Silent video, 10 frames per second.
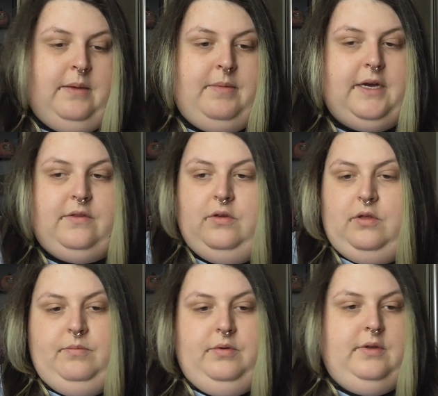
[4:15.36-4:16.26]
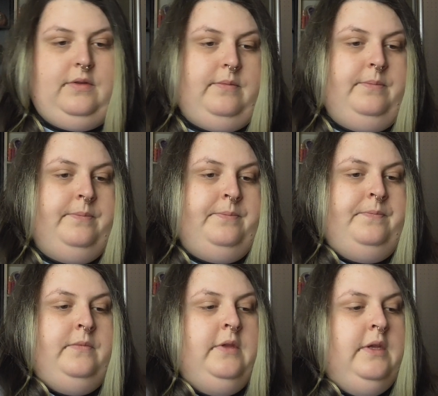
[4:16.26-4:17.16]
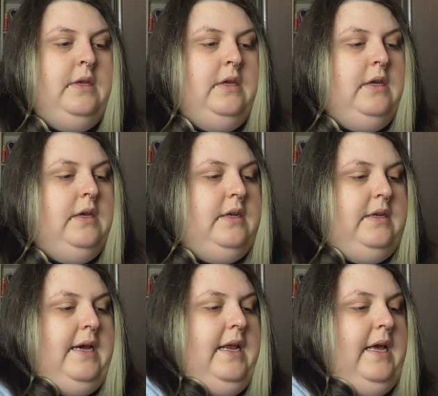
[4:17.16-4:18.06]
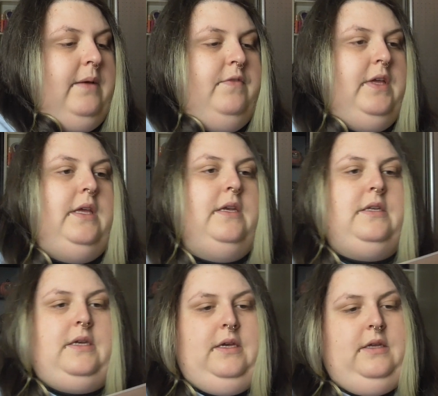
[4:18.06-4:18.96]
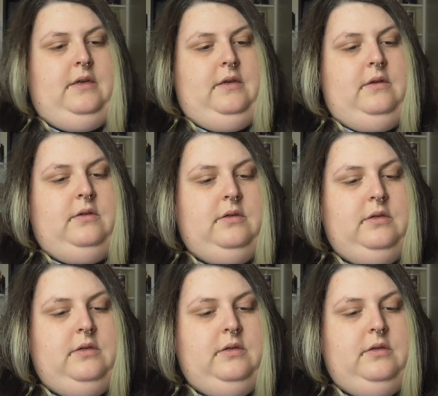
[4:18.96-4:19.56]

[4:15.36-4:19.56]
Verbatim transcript: Er mag solche Bürsten. Dann haben wir hier drin